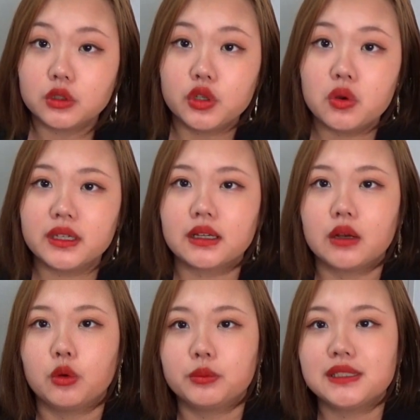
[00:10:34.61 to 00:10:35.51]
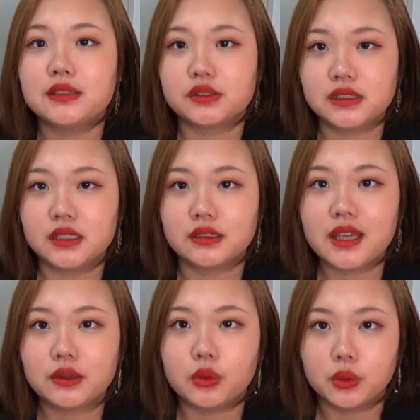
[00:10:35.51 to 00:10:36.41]
陽キャ感を見せずに
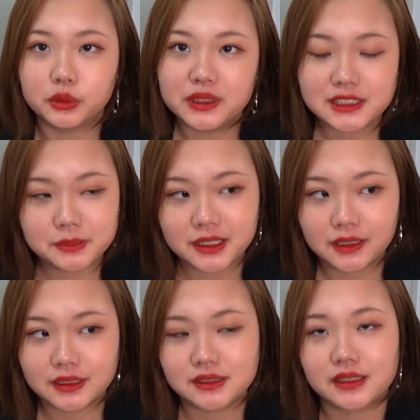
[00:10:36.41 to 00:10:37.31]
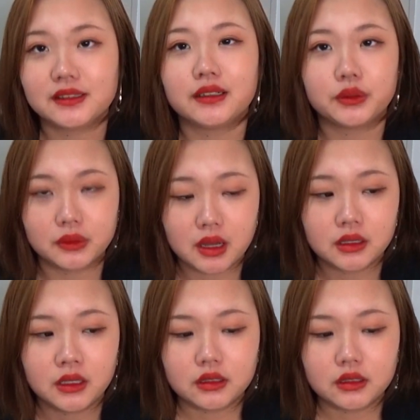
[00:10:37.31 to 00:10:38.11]
結構おとなしめで話してきたりとか